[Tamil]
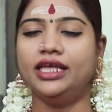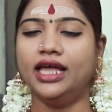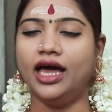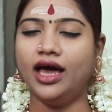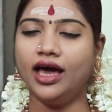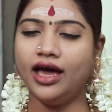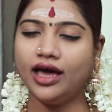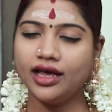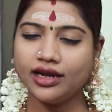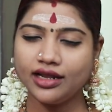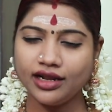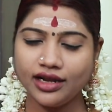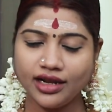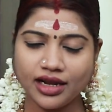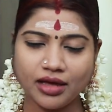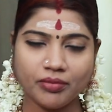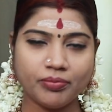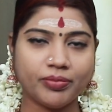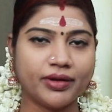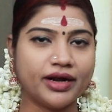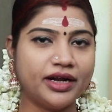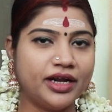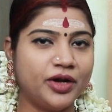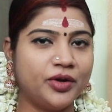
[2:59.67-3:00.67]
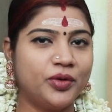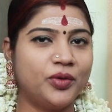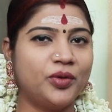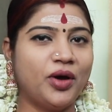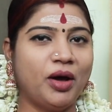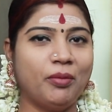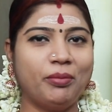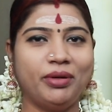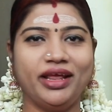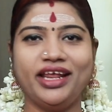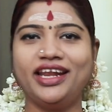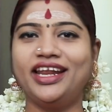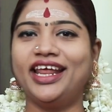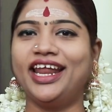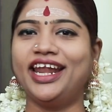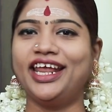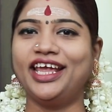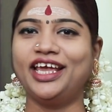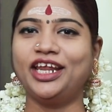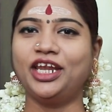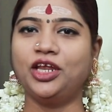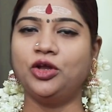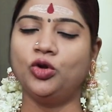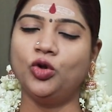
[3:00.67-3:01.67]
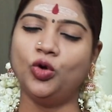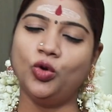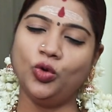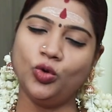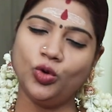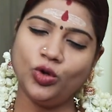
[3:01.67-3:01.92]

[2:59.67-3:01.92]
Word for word: யாரெல்லாம் பண்ணணும் அப்படின்னு நினைக்கிறீங்களோ